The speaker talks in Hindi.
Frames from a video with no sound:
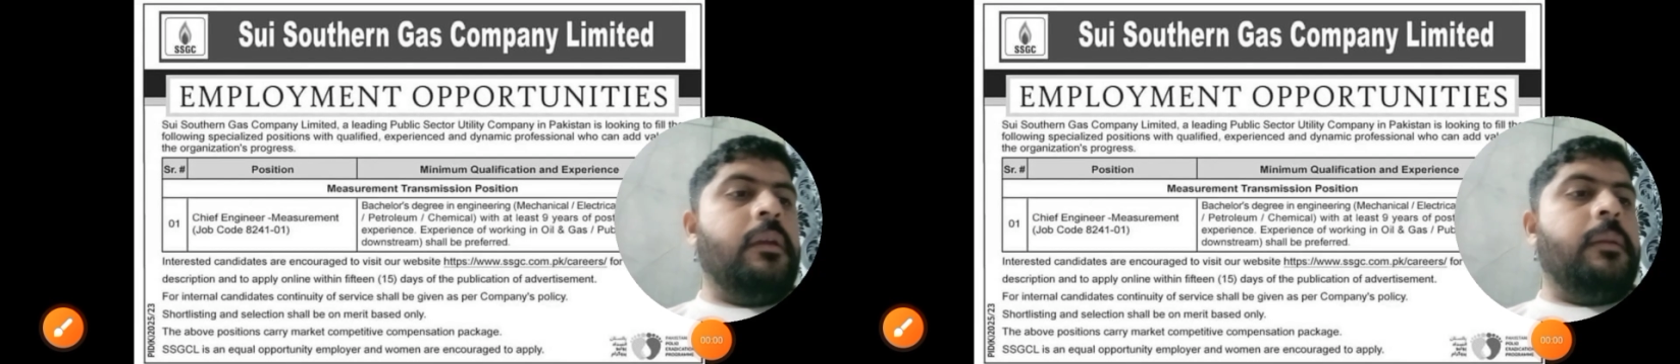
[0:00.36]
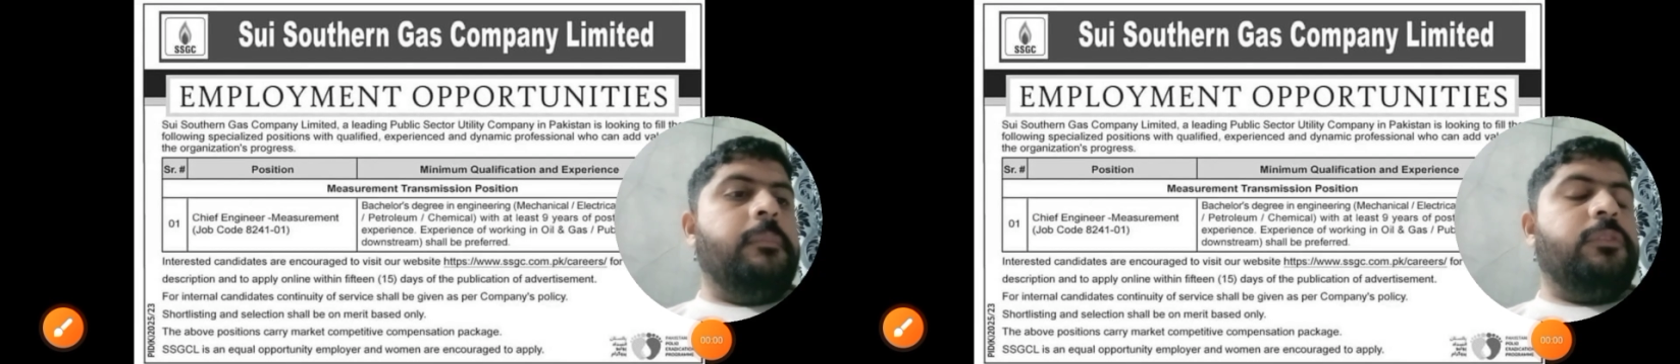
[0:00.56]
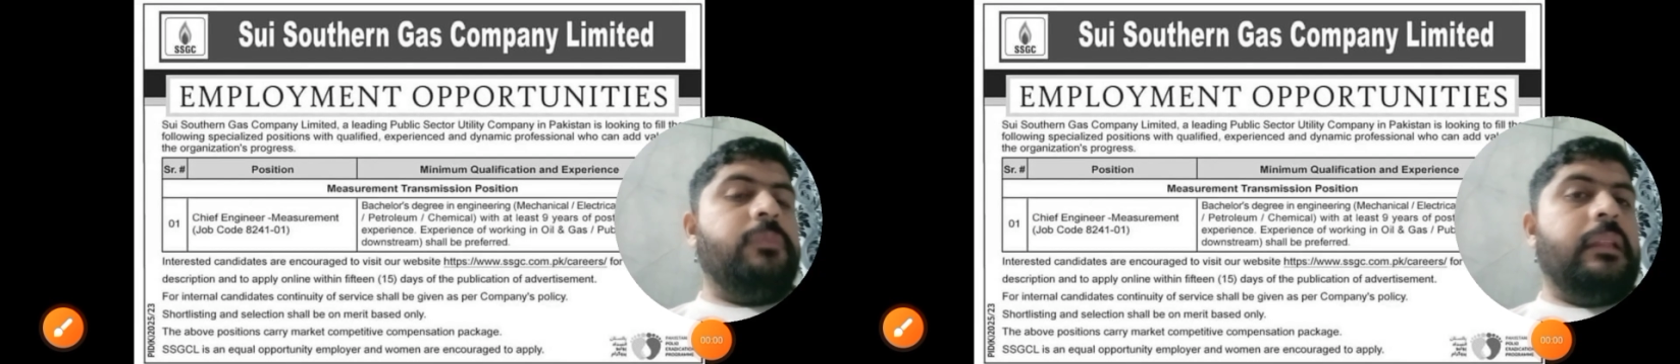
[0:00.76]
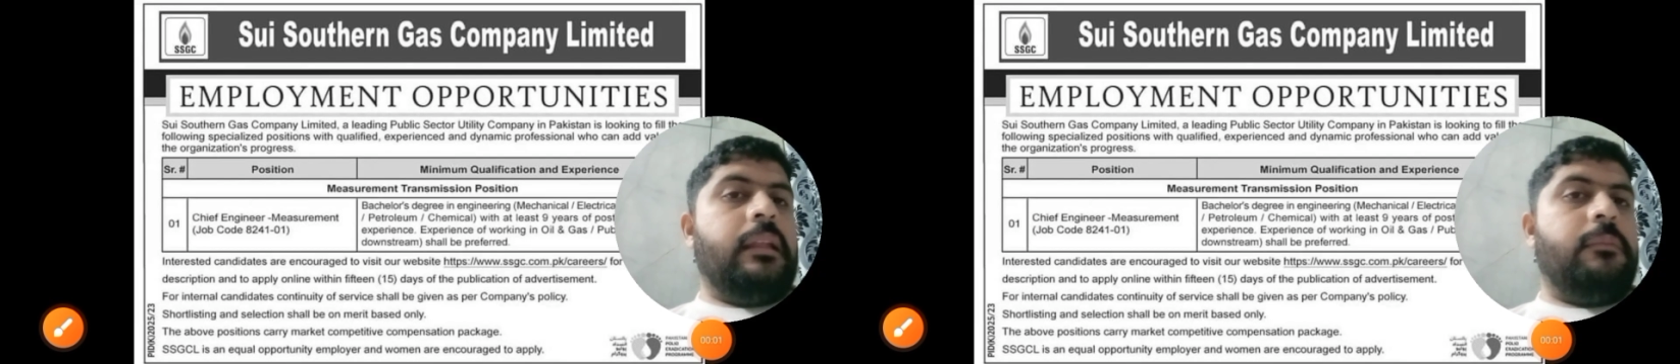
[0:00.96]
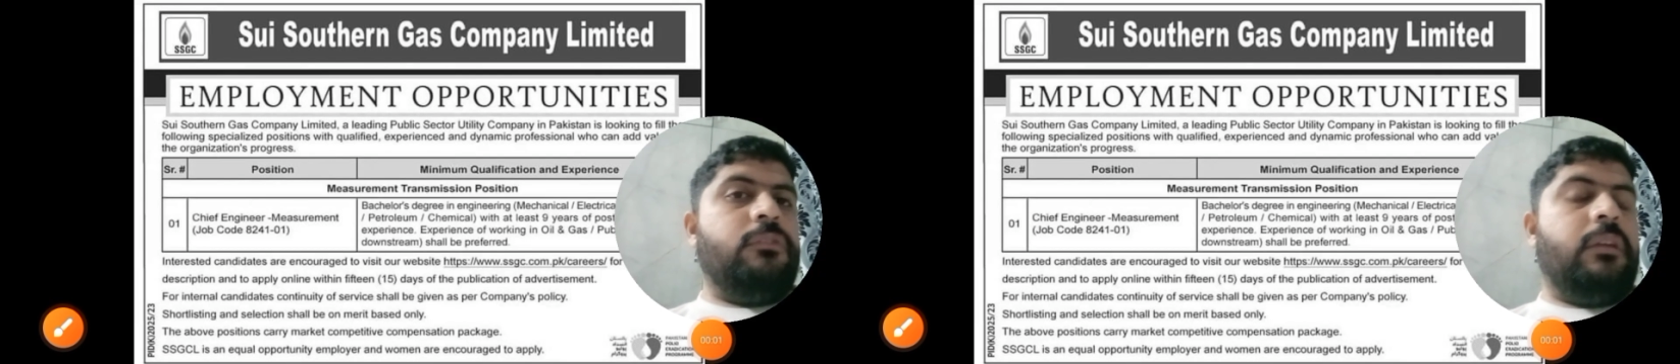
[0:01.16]
बिसमीम
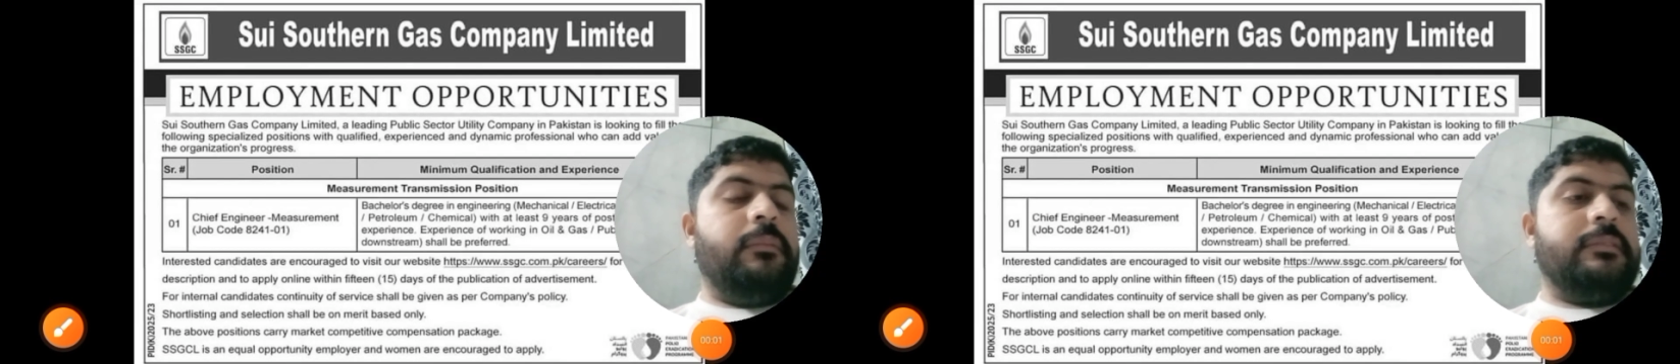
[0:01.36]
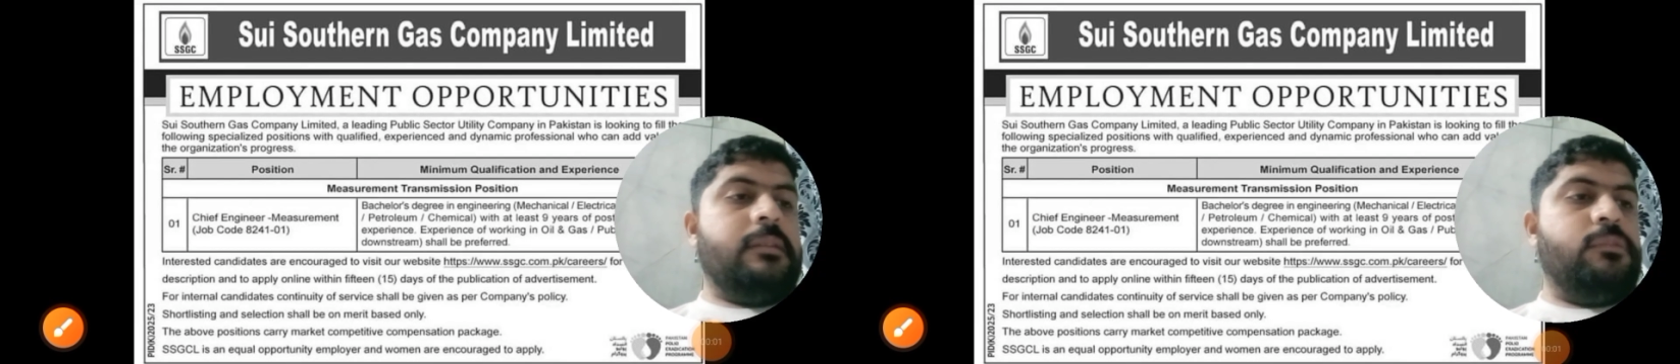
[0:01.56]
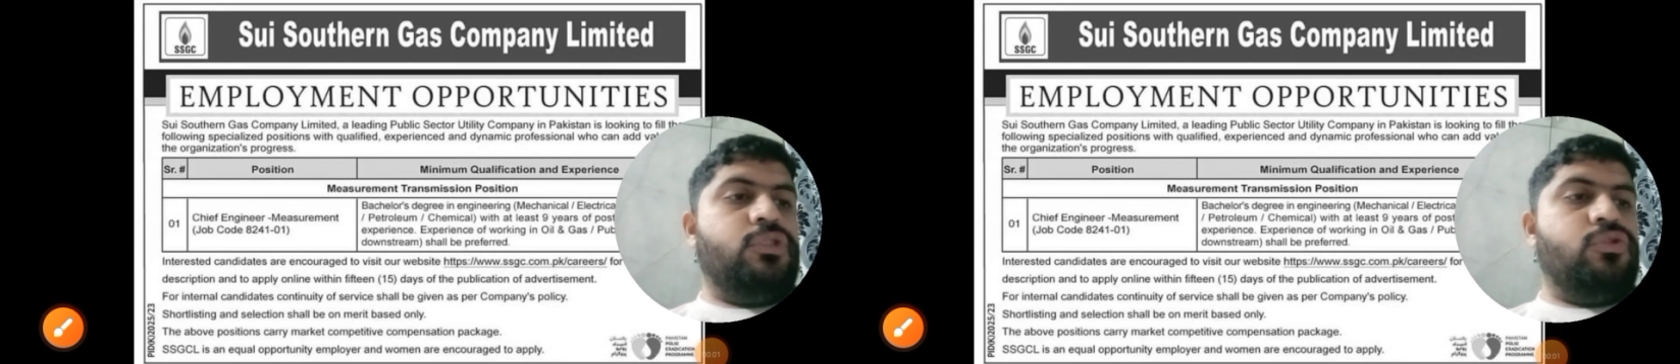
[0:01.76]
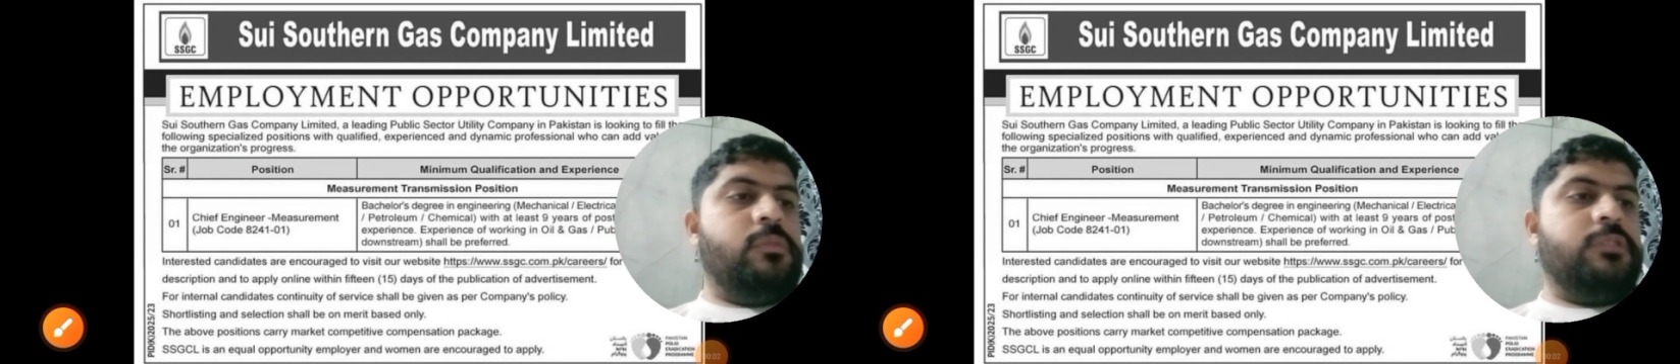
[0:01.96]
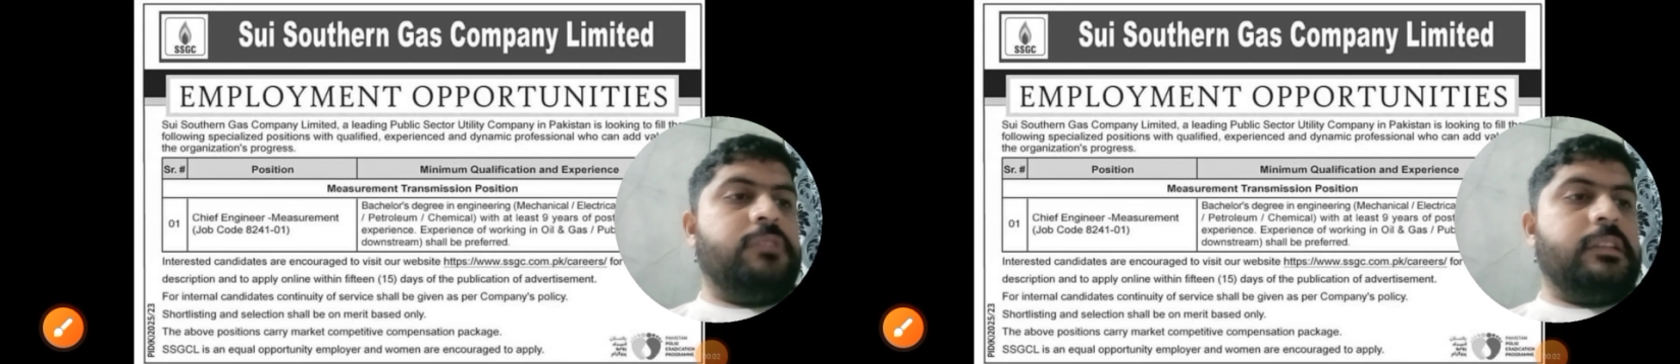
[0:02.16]

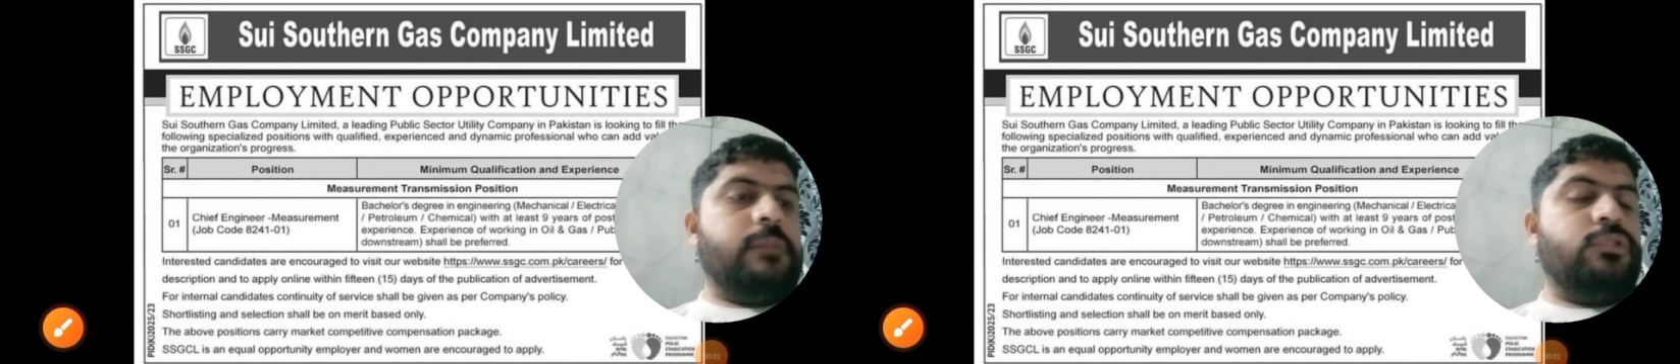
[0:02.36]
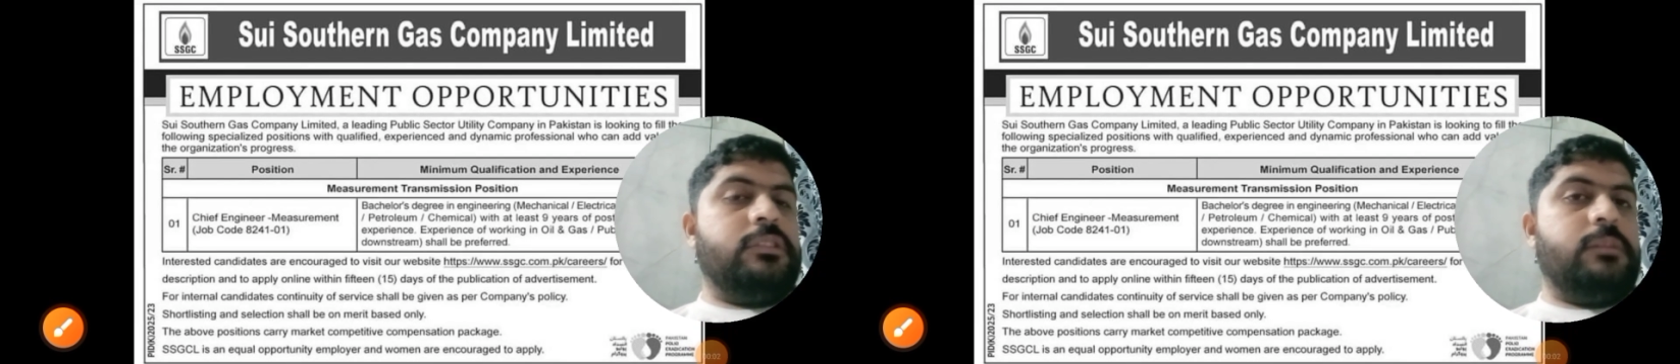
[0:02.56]
अल्लाम इस वक्त आप लोगों के